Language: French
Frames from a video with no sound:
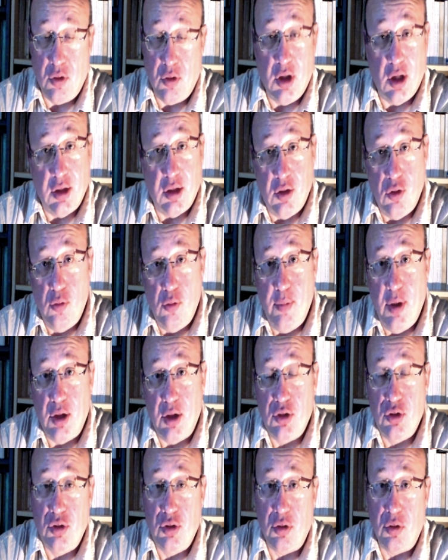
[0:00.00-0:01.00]
regarder le
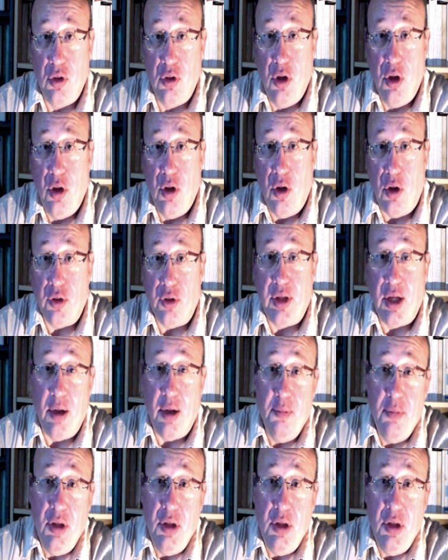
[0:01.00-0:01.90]
match entre